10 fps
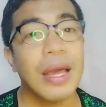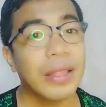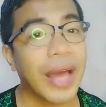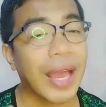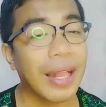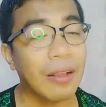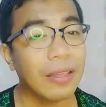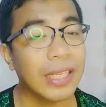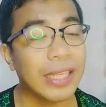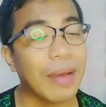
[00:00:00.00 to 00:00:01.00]
Dahil yung
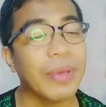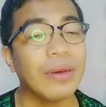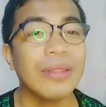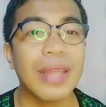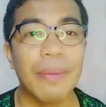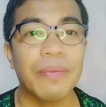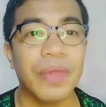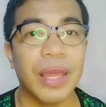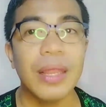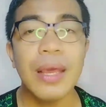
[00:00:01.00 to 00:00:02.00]
sinabi kong top
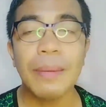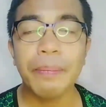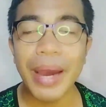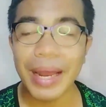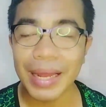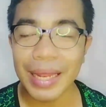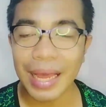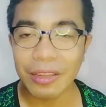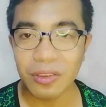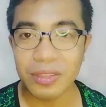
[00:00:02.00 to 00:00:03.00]
10, para
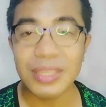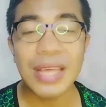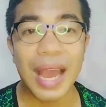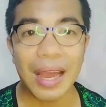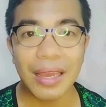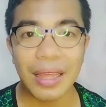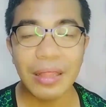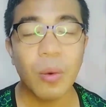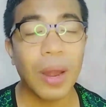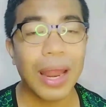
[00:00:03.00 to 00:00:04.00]
lang yon sa akin.
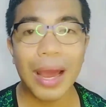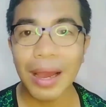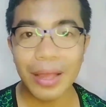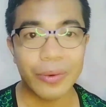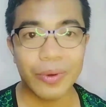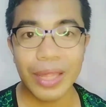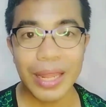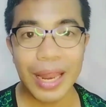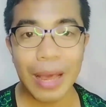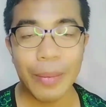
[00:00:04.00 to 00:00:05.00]
Wala kayong
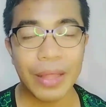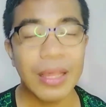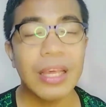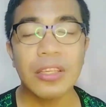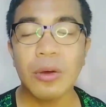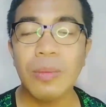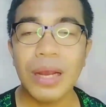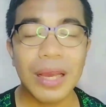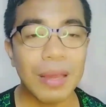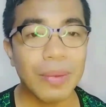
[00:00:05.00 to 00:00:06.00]
kinalaman. So
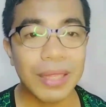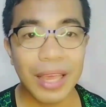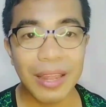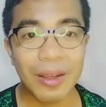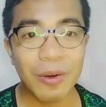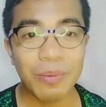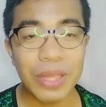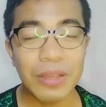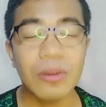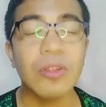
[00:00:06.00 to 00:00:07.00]
magkaiba tayo ng
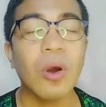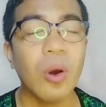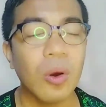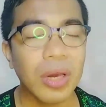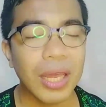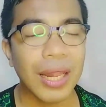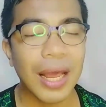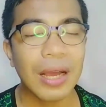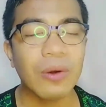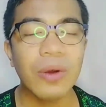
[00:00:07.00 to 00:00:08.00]
opinion. Okay
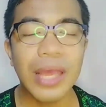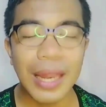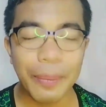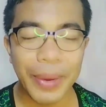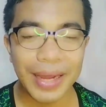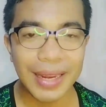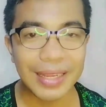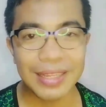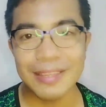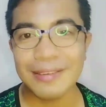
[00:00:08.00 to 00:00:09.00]
lang kung ilapag
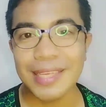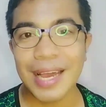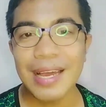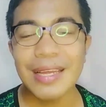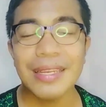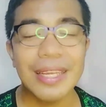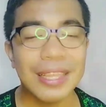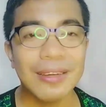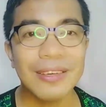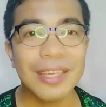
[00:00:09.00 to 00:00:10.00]
lang ninyo sa
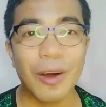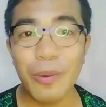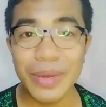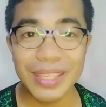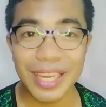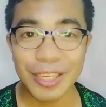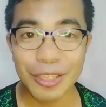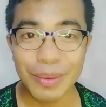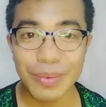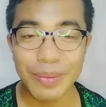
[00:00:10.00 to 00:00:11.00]
dito sa comment section
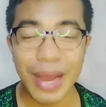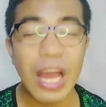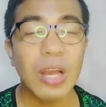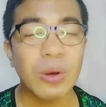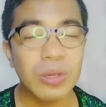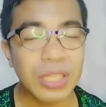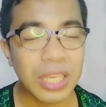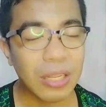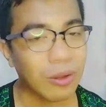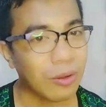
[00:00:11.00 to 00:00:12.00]
sa baba kung
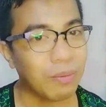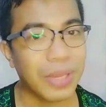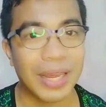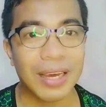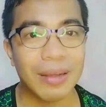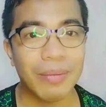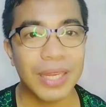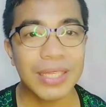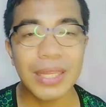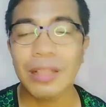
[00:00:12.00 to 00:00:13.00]
sino yung pinaka the
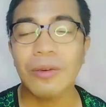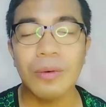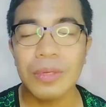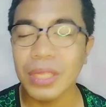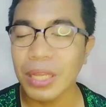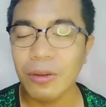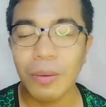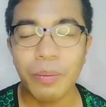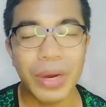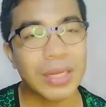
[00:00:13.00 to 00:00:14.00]
best at kung sino
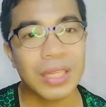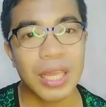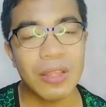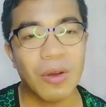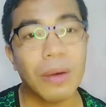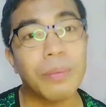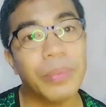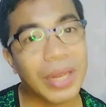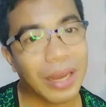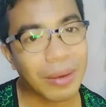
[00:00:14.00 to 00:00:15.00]
para sa inyo ang
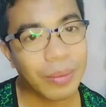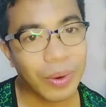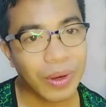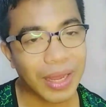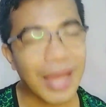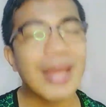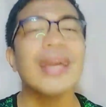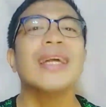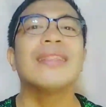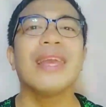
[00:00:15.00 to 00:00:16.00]

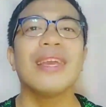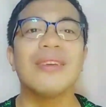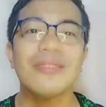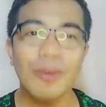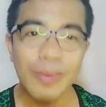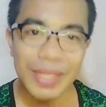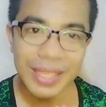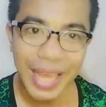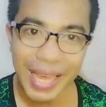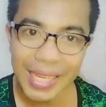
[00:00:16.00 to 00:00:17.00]
pinakabongga. Thank you so much
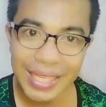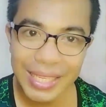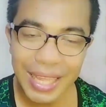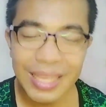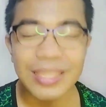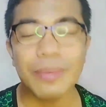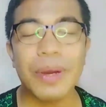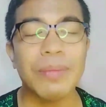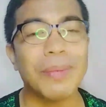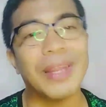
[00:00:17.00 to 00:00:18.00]
guys sa
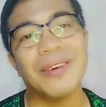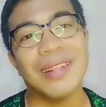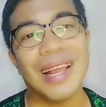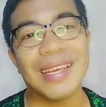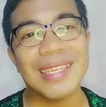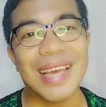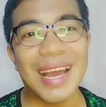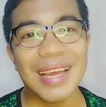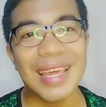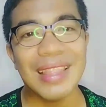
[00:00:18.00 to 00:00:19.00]
pagpapanood lagi sa
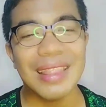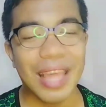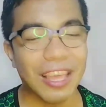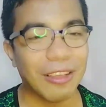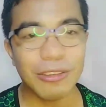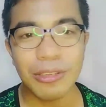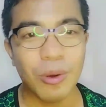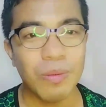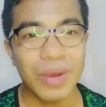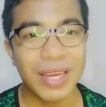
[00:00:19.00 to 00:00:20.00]
akin. Thank you so
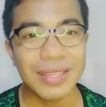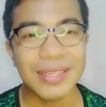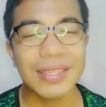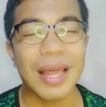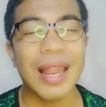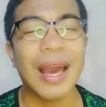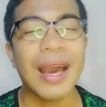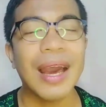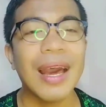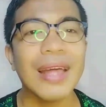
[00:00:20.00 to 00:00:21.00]
much sa
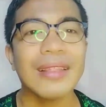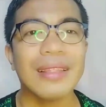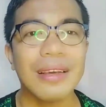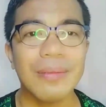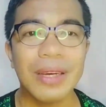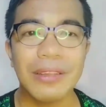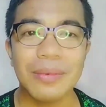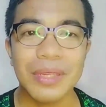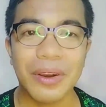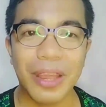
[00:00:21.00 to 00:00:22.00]
lahat ng mga
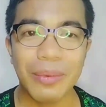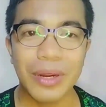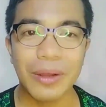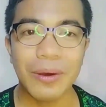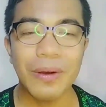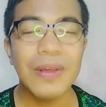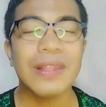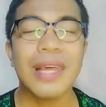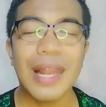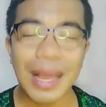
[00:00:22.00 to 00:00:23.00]
subscriber ko
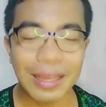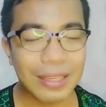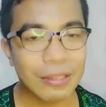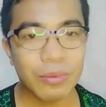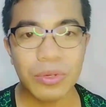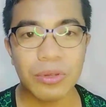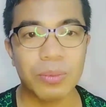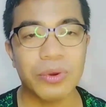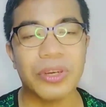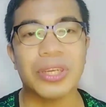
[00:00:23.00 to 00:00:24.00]
na laging
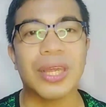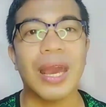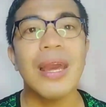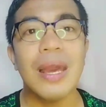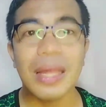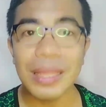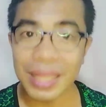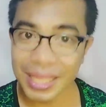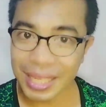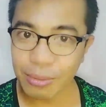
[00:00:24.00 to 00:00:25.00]
sumusuporta.
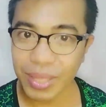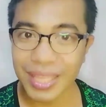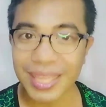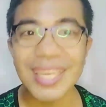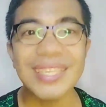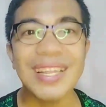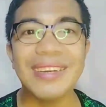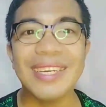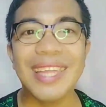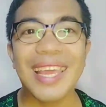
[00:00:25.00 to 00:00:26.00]
This has been Gaisel
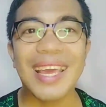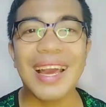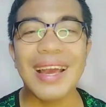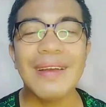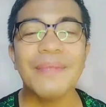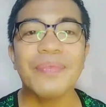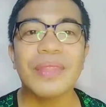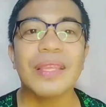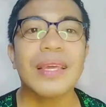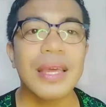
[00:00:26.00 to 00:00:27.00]
Ortega.
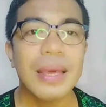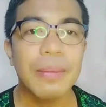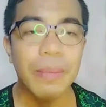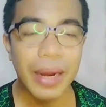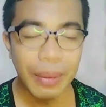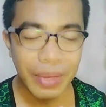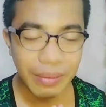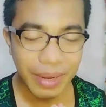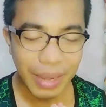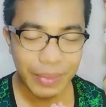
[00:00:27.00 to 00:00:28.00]
Maraming
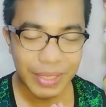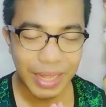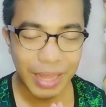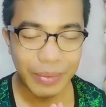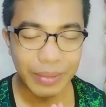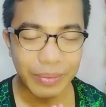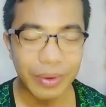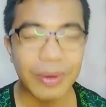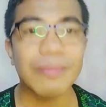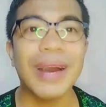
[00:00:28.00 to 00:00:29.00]
maraming salamat
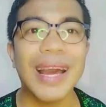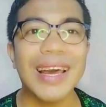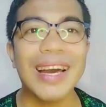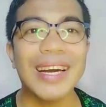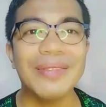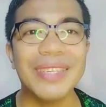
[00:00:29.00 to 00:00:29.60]
po. Paalam!